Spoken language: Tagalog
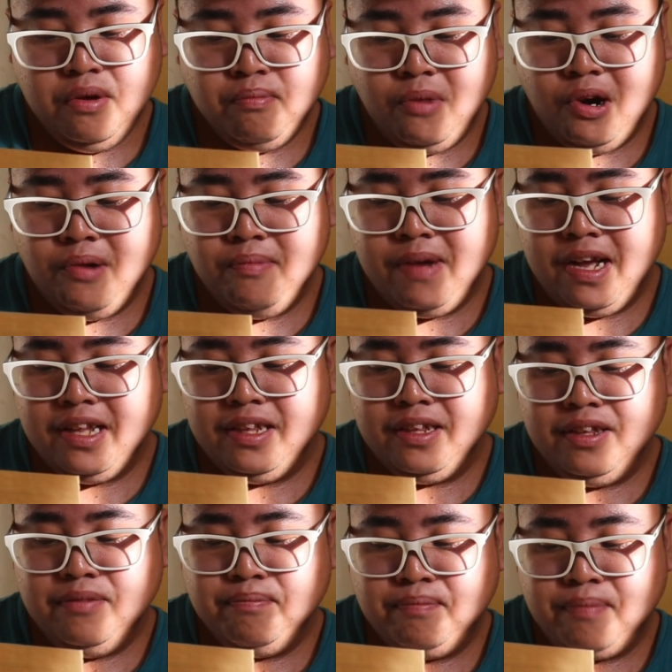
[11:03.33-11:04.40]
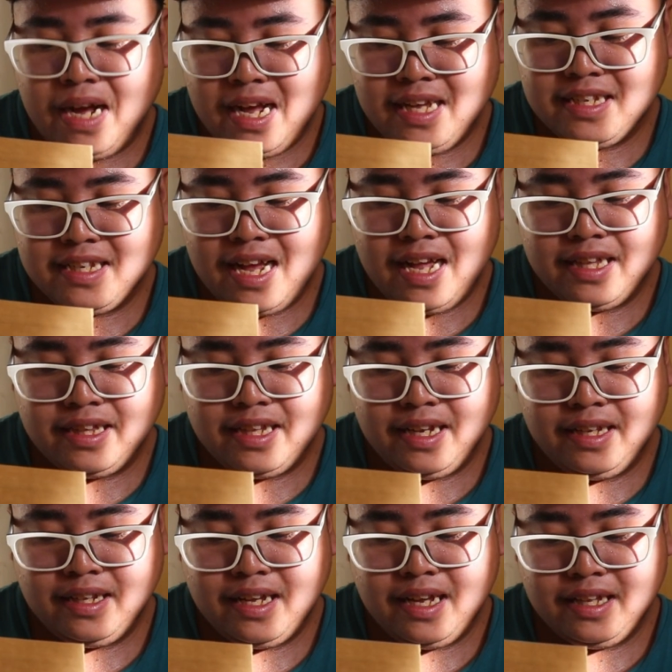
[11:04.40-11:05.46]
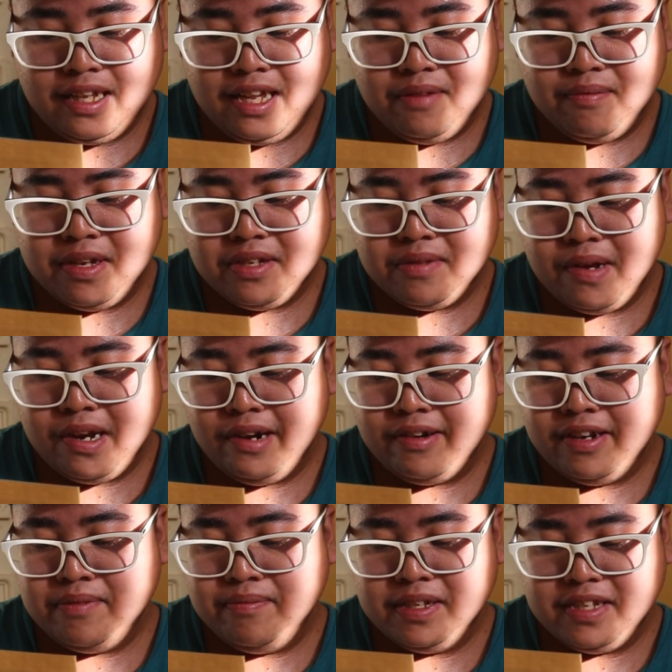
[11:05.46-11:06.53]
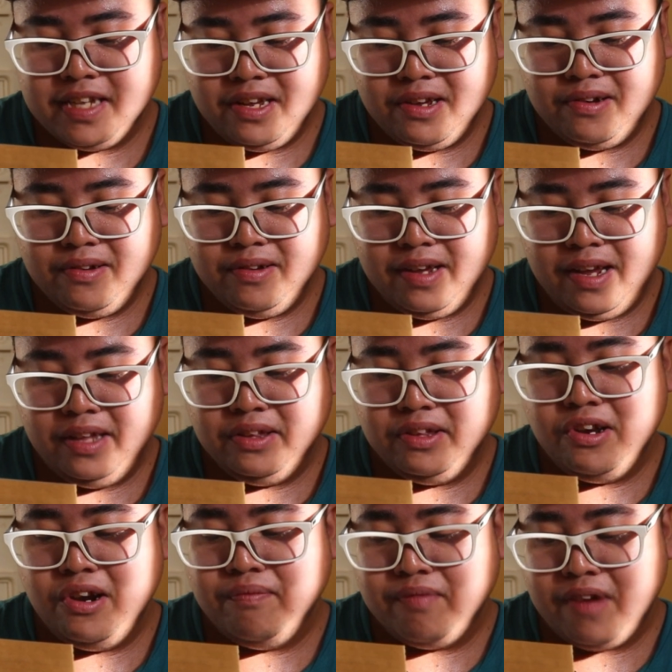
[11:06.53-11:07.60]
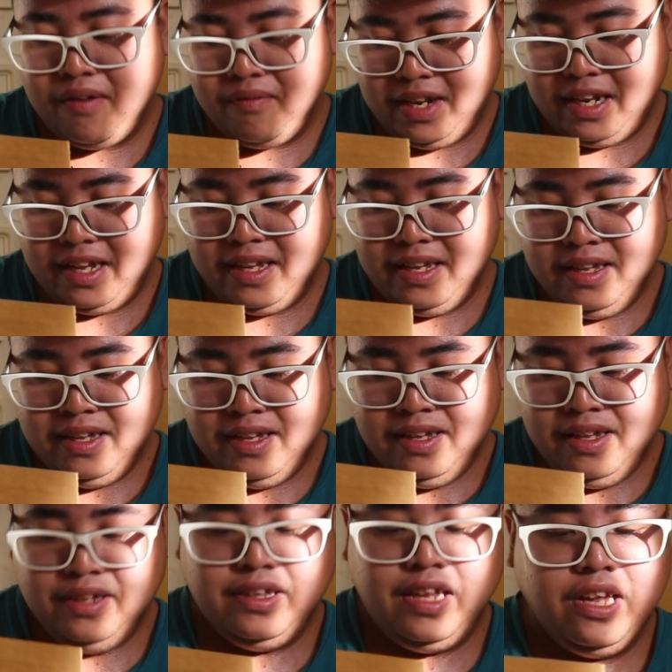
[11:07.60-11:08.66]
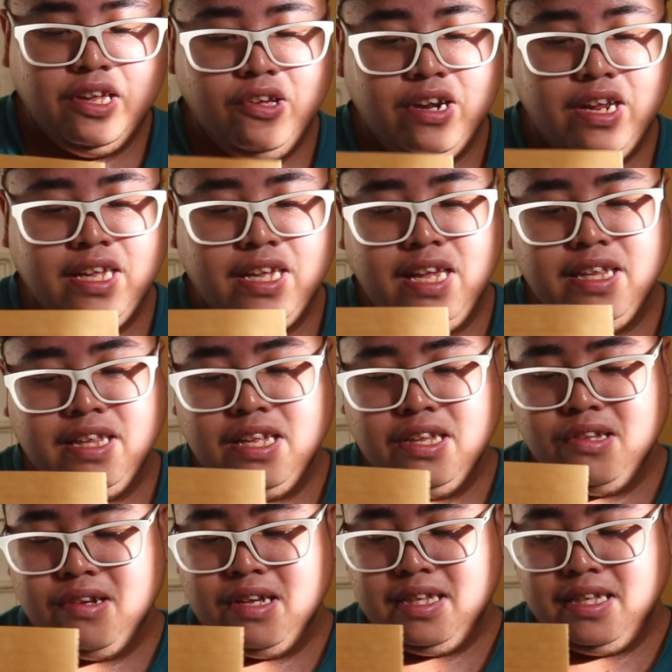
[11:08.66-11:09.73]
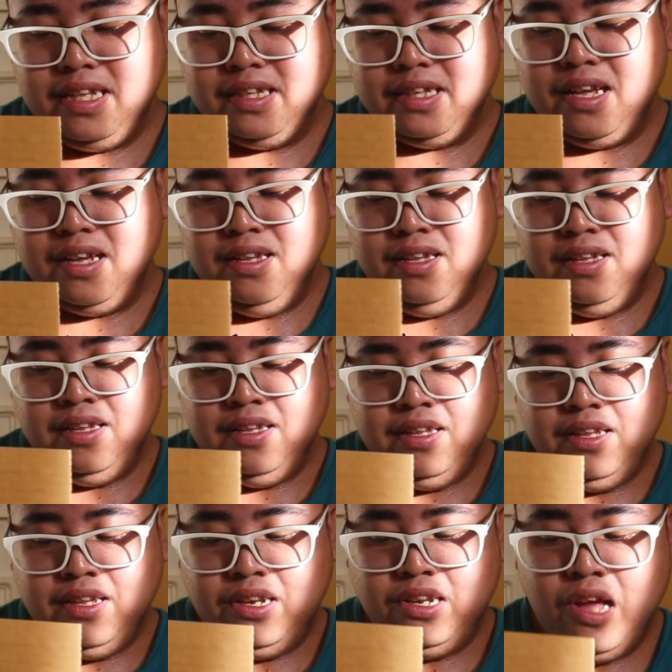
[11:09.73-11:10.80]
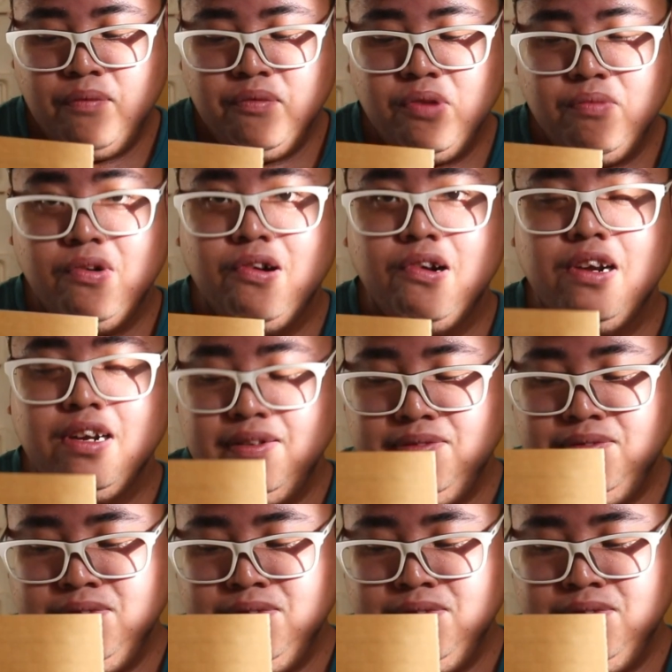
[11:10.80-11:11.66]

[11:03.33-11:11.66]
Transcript: More ban pa sa atin at advance Merry Christmas sa iyo and to your family. Thank you rin kay Tito at Tita. Love you more.